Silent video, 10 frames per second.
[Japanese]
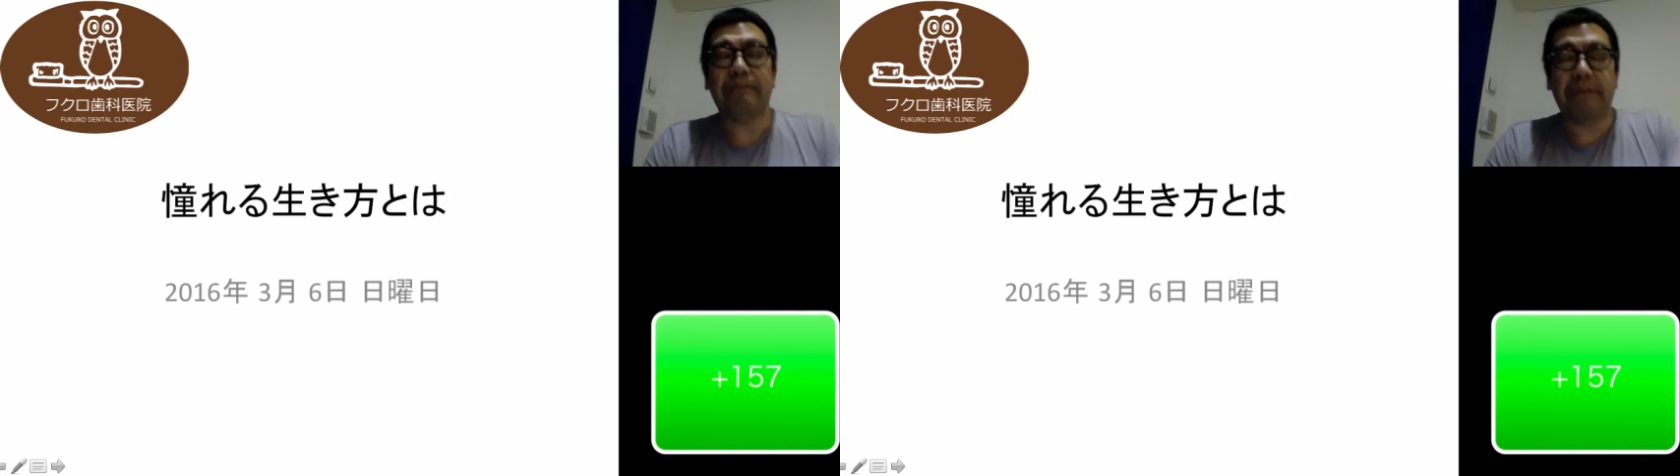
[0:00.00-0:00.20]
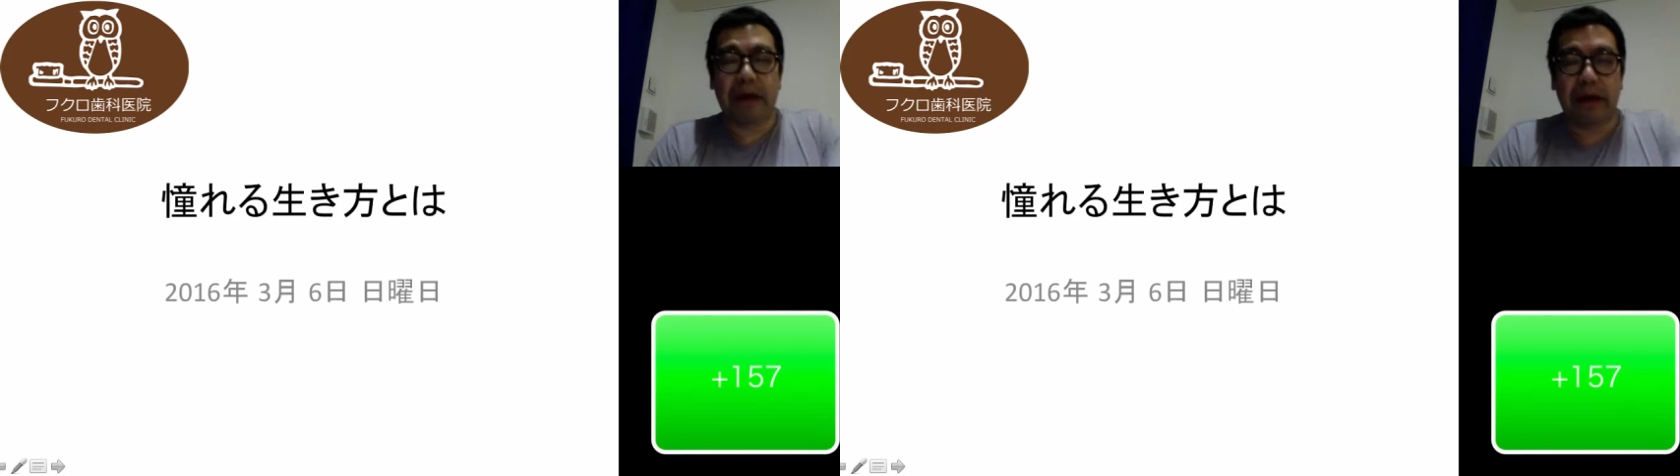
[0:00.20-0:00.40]

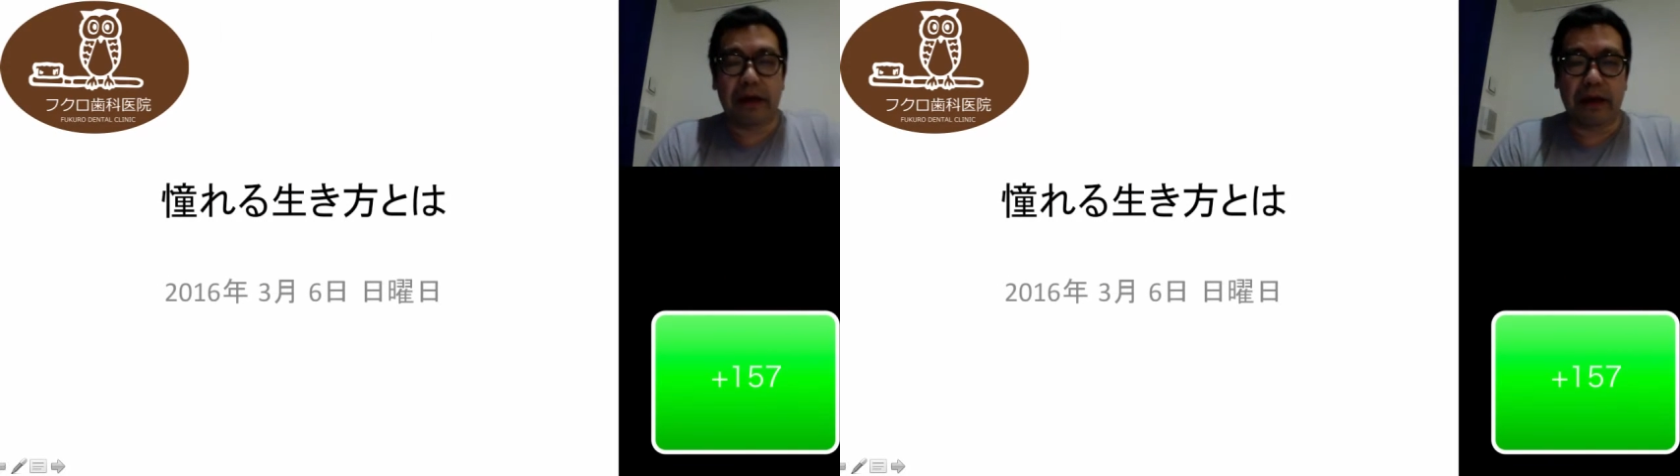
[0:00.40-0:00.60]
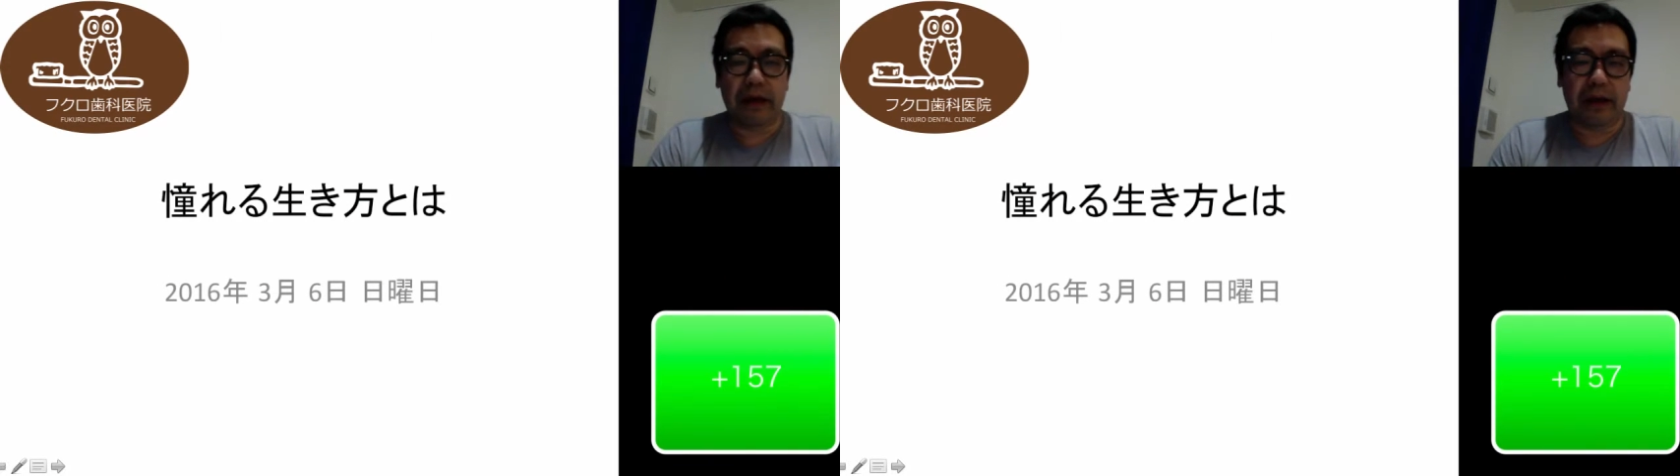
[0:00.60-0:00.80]

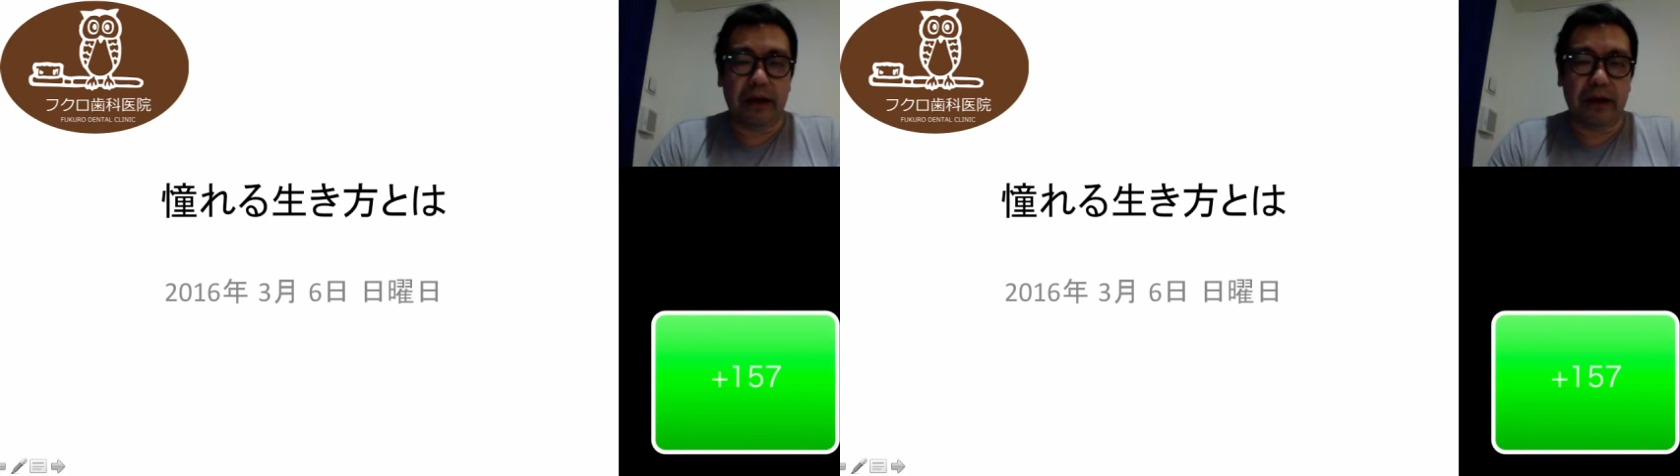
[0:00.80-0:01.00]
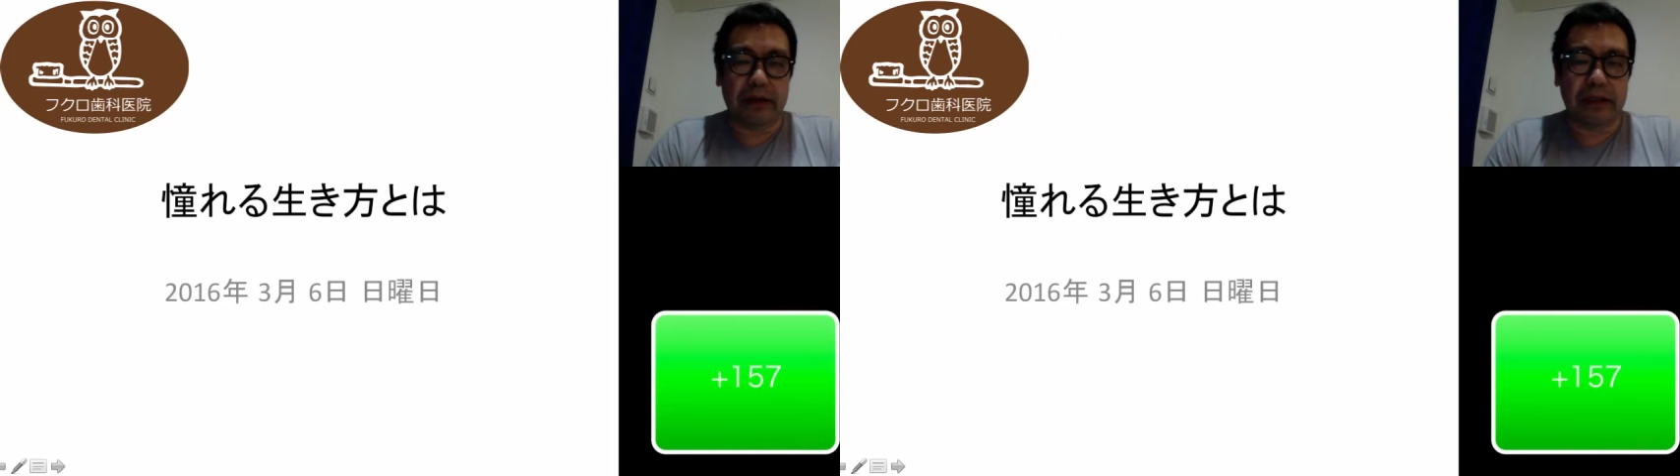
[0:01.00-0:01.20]

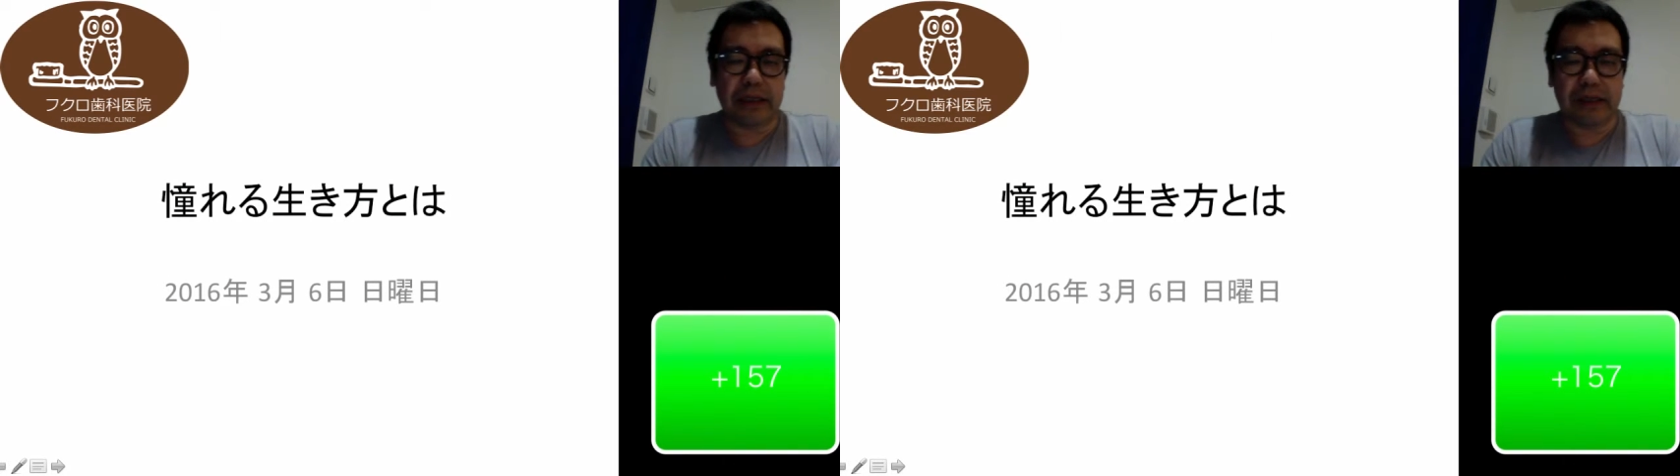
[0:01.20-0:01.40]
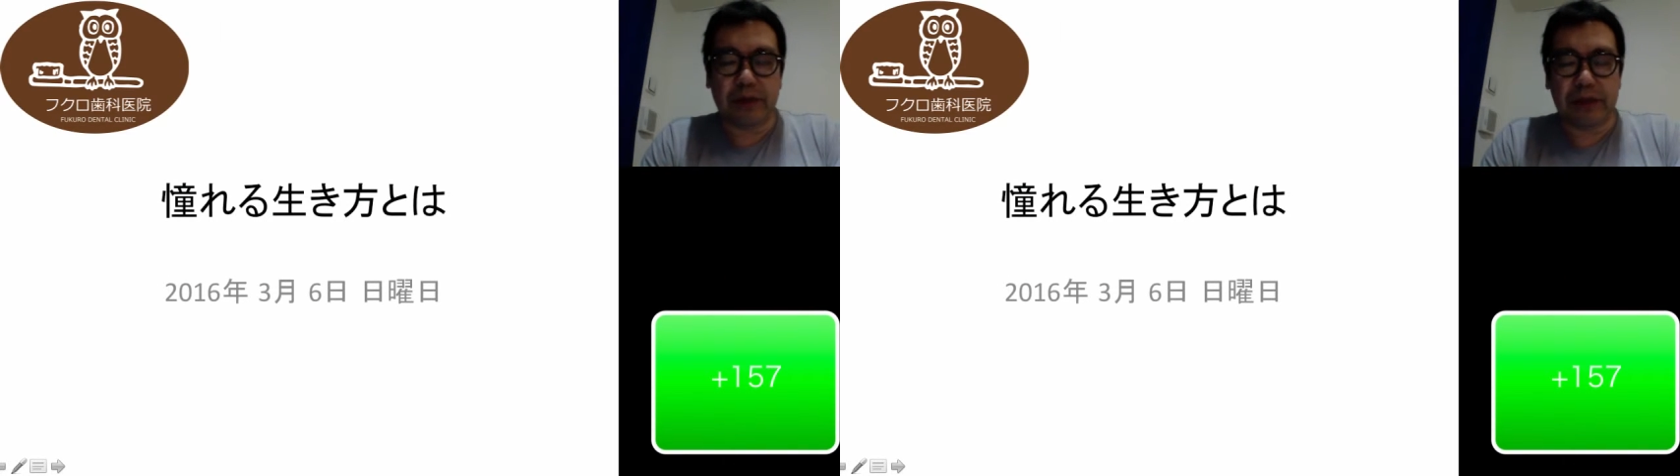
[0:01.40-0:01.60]
えー、3
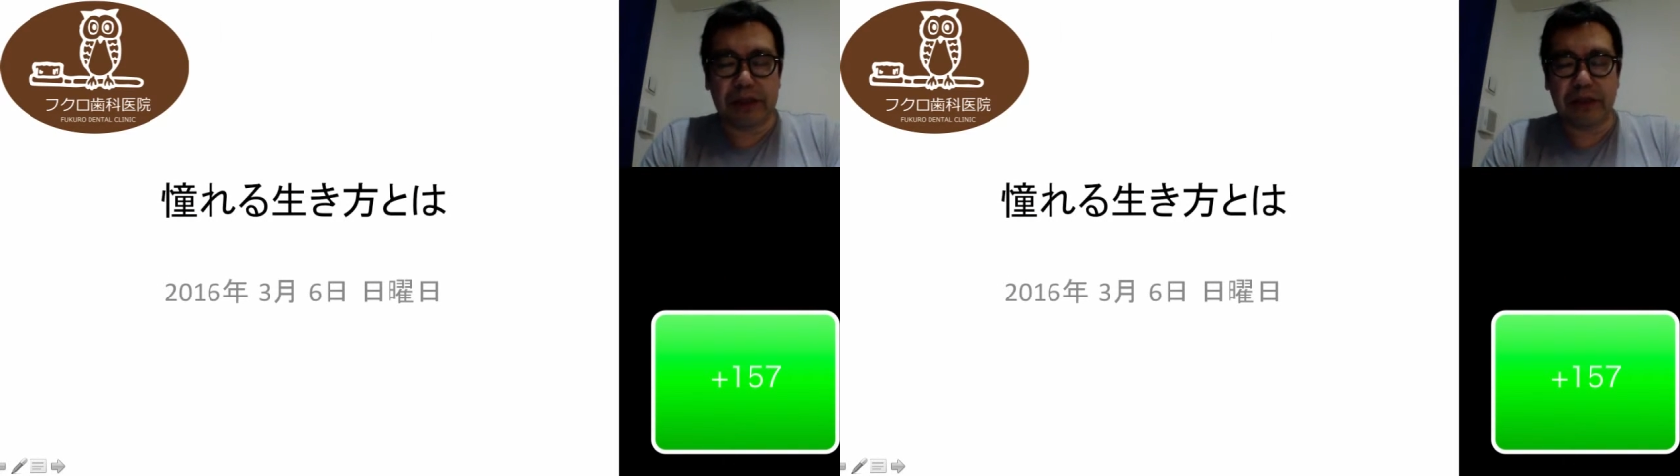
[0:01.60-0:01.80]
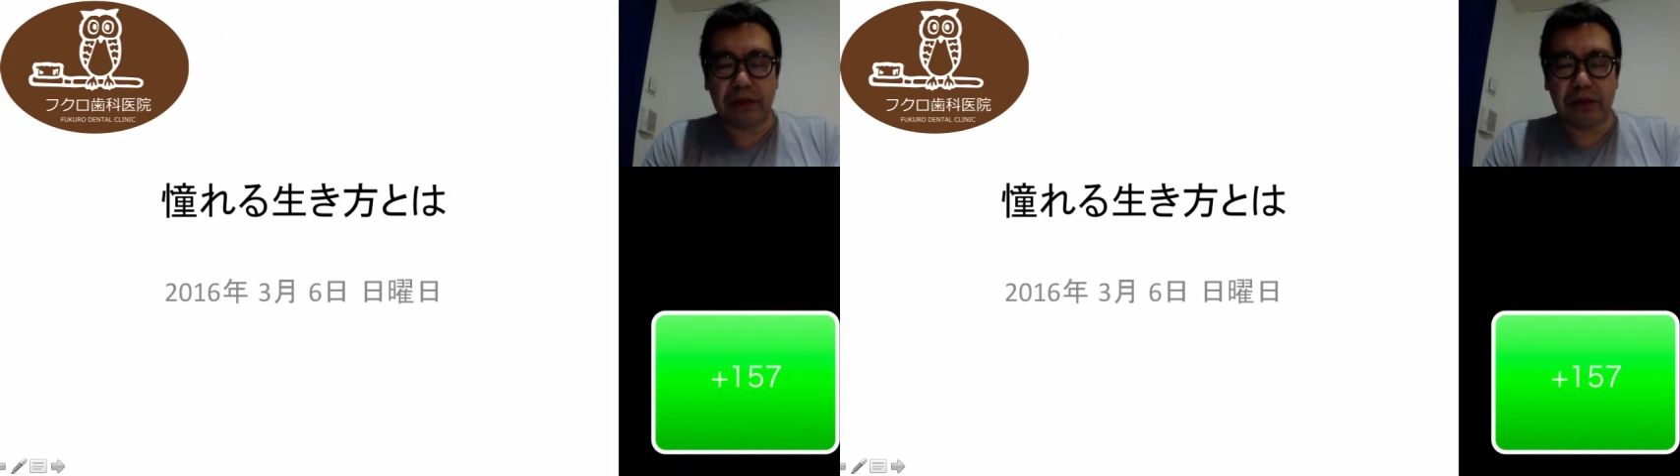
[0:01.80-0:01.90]
月6日です。